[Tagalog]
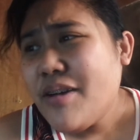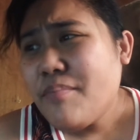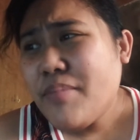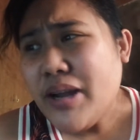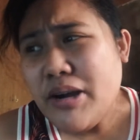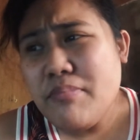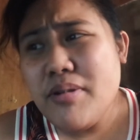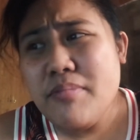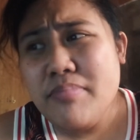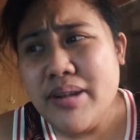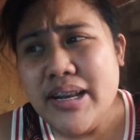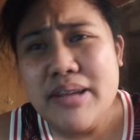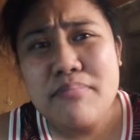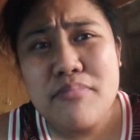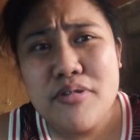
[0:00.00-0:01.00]
para
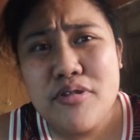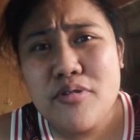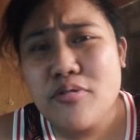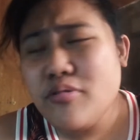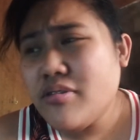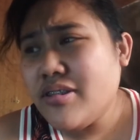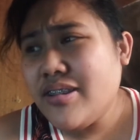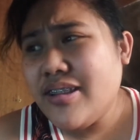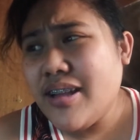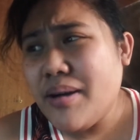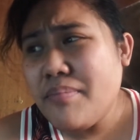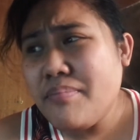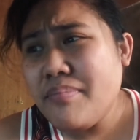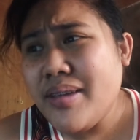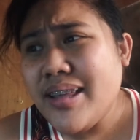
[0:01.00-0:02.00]
mabili mo yung
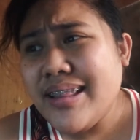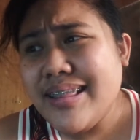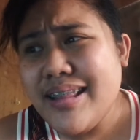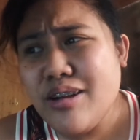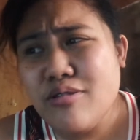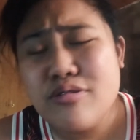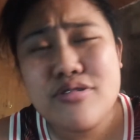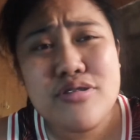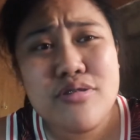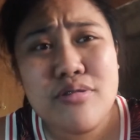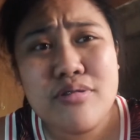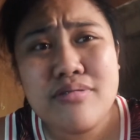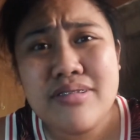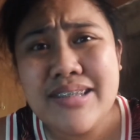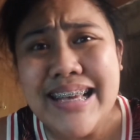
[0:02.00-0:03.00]
damit na
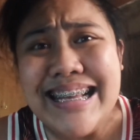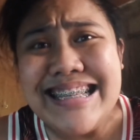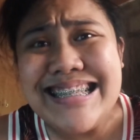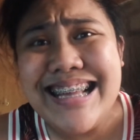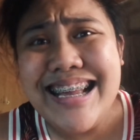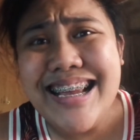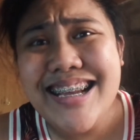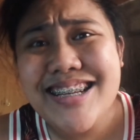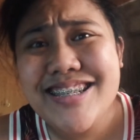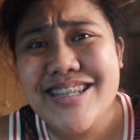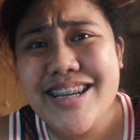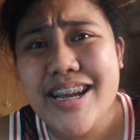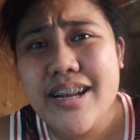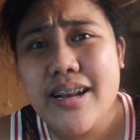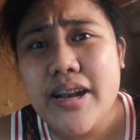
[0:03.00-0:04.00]
gusto niya sa
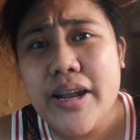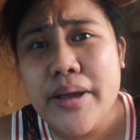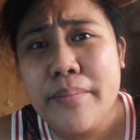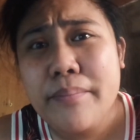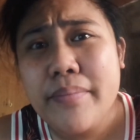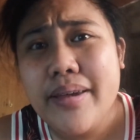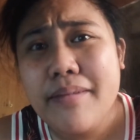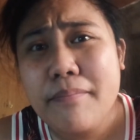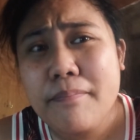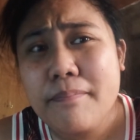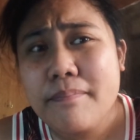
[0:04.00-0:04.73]
H&M.